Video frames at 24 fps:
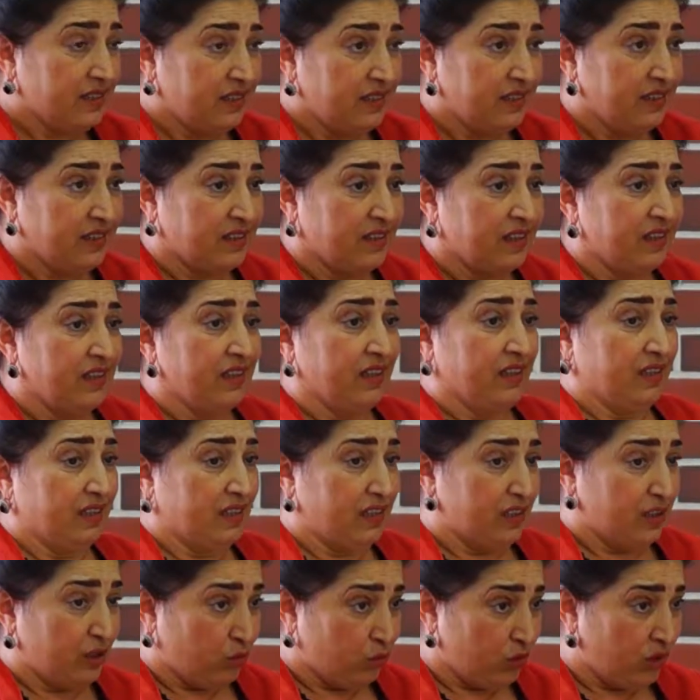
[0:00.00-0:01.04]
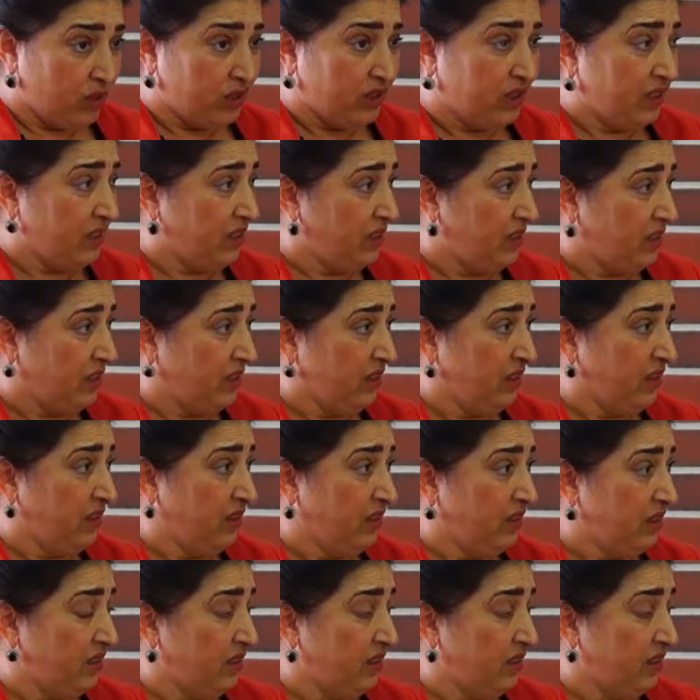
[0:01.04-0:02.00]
Нет, к этому надо идти,